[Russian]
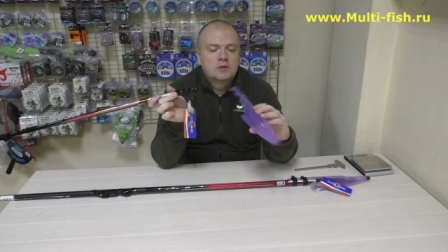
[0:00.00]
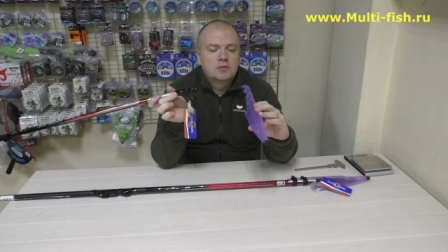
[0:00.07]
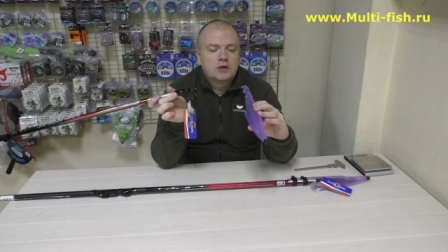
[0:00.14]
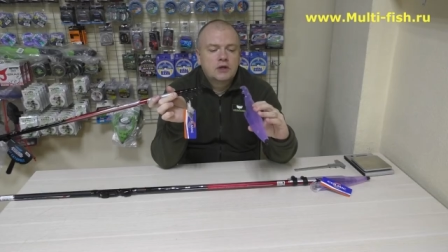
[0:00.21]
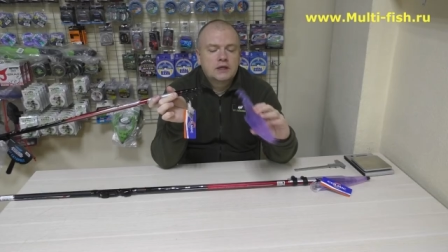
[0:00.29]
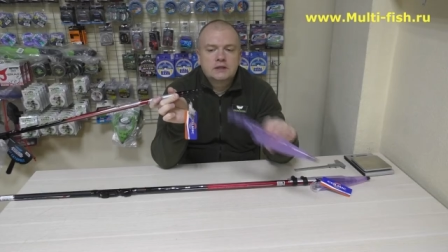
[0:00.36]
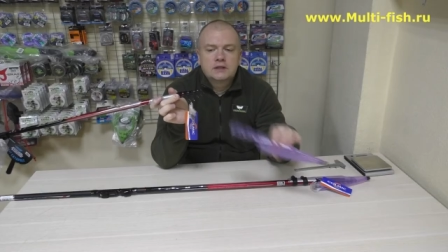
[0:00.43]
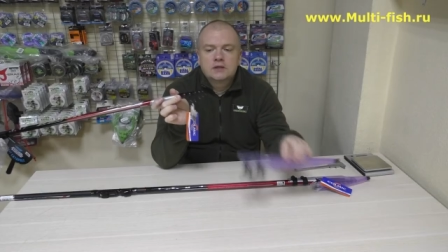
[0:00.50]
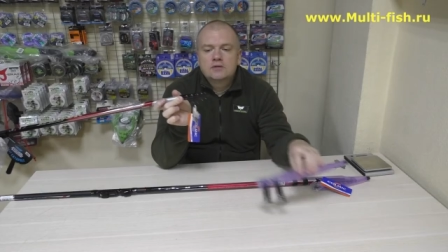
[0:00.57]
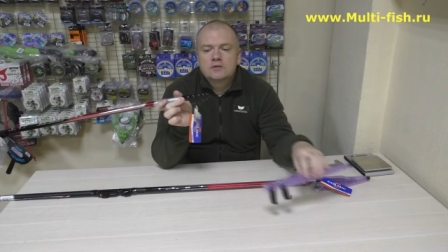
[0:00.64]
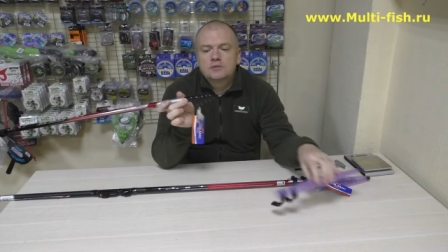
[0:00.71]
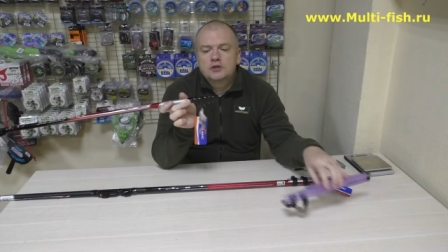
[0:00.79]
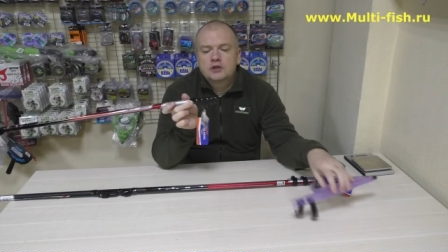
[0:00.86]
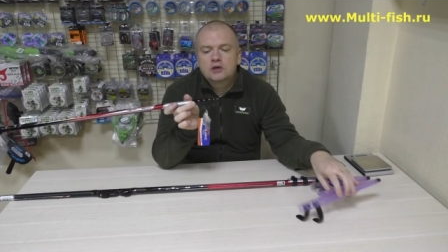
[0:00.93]

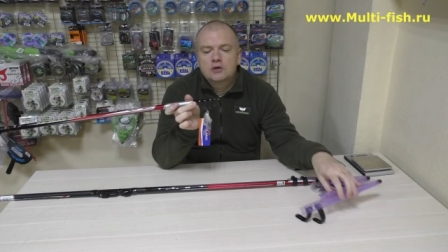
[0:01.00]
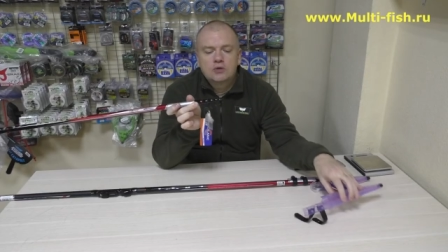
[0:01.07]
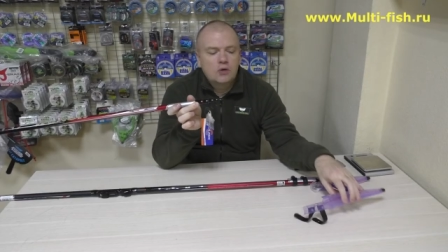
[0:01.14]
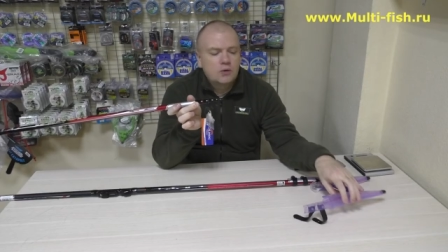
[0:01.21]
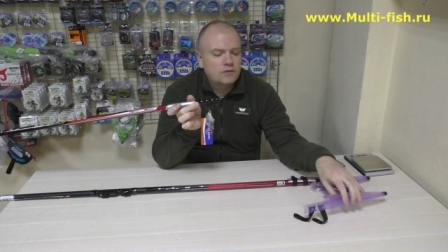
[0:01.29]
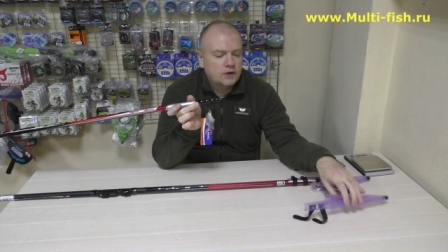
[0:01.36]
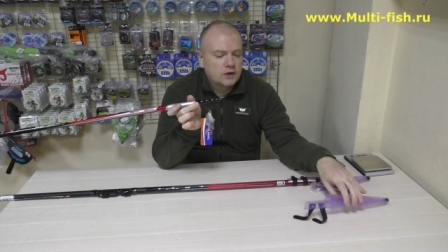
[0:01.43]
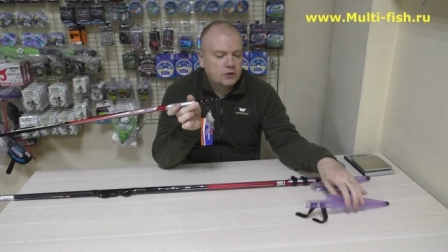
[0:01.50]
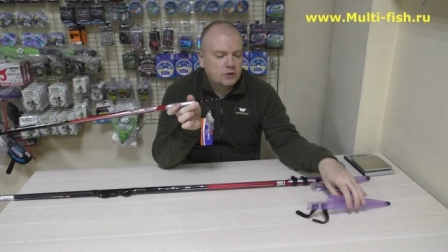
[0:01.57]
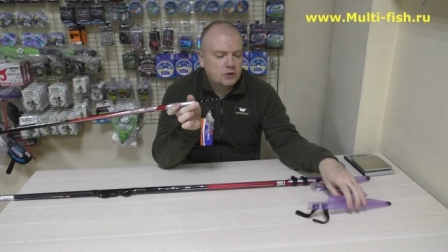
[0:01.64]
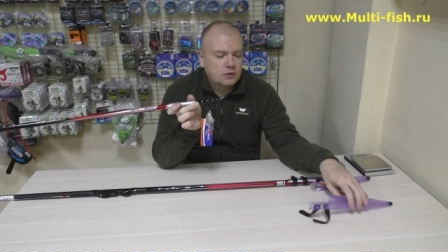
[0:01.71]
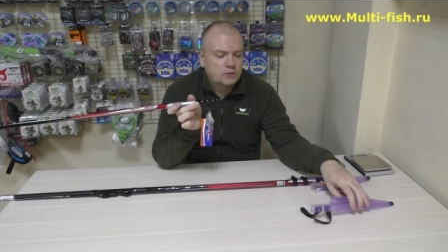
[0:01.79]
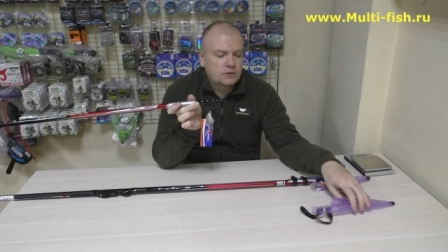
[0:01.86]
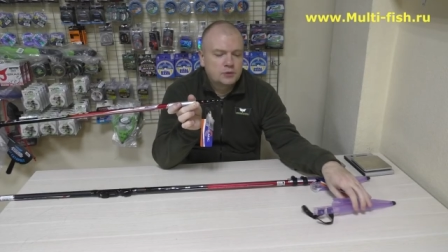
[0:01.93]
пластиковым чехлом, в
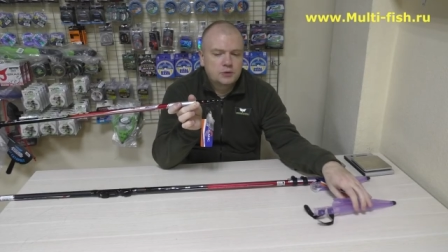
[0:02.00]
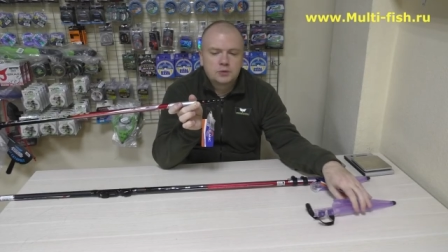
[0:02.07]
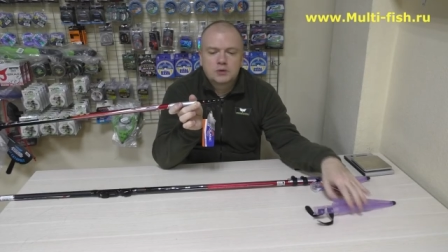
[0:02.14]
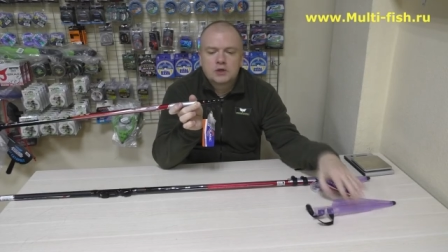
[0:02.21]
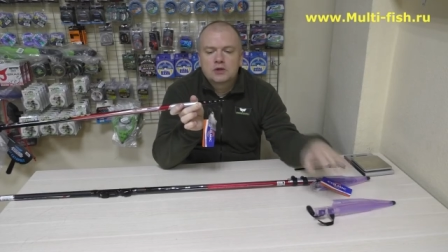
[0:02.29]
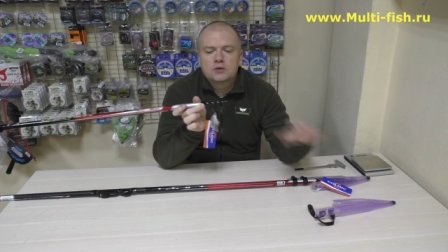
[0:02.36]
котором, в общем-то,